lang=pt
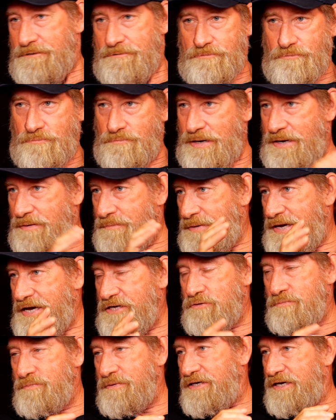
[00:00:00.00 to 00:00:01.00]
no mar
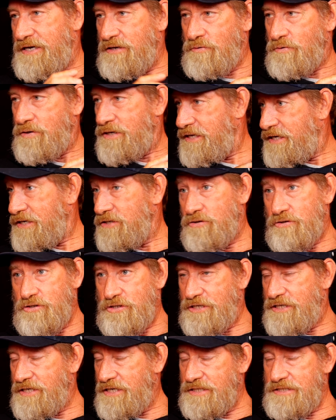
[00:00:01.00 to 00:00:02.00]
médio, pequeno ou grande ou
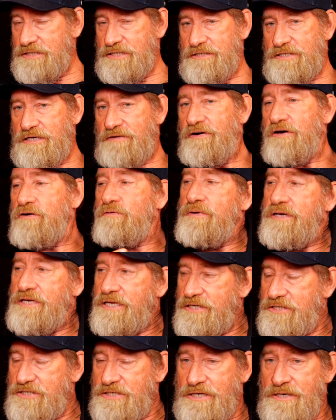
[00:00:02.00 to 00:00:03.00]
gigante, você já vai com uma
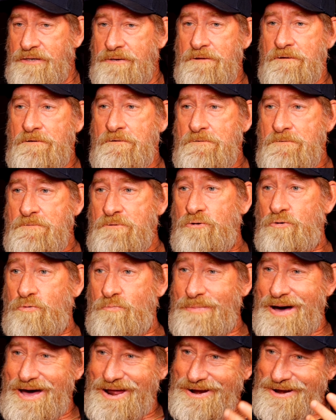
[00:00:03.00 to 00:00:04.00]
energia. No
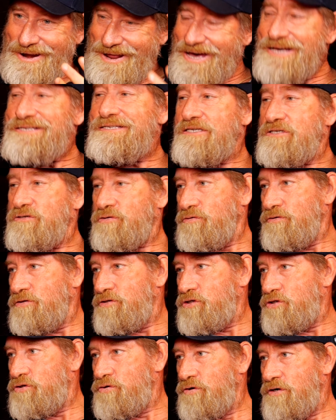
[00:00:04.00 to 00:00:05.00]
mar nessas
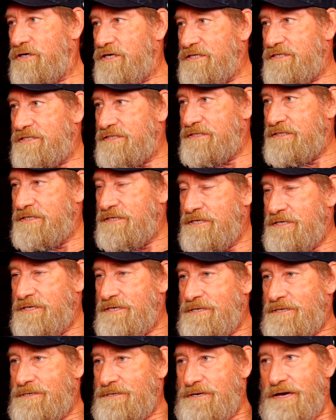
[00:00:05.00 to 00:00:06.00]
condições,
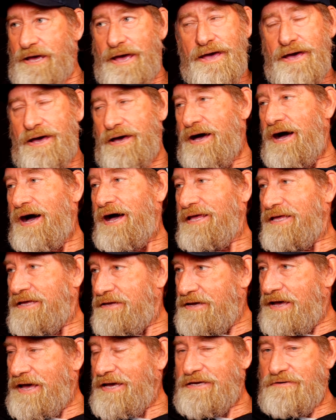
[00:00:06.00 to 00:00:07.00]
é,
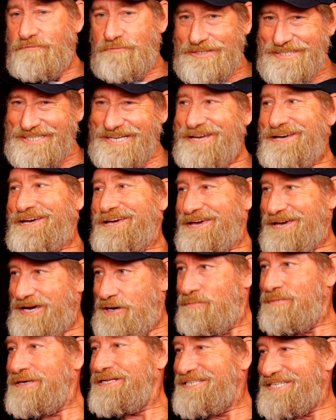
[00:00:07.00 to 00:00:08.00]
aí é que você
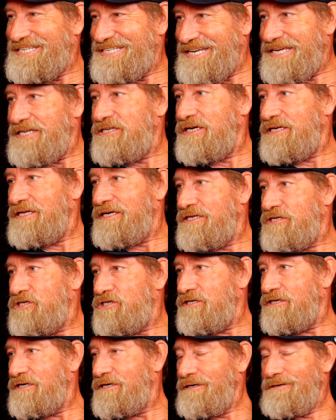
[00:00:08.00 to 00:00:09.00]
realmente sente a
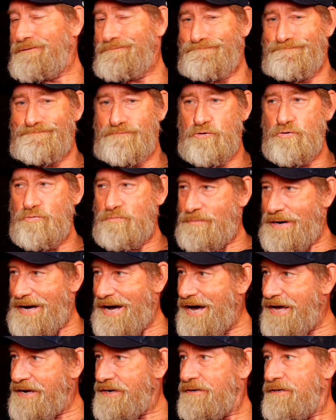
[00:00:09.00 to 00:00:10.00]
energia do
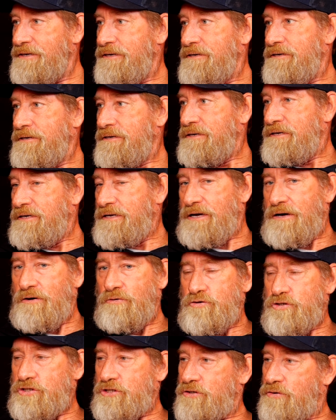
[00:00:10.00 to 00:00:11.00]
mar,
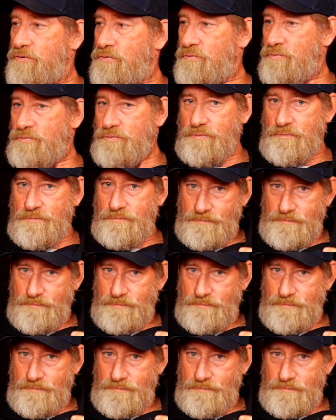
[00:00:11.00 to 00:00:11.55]
o seu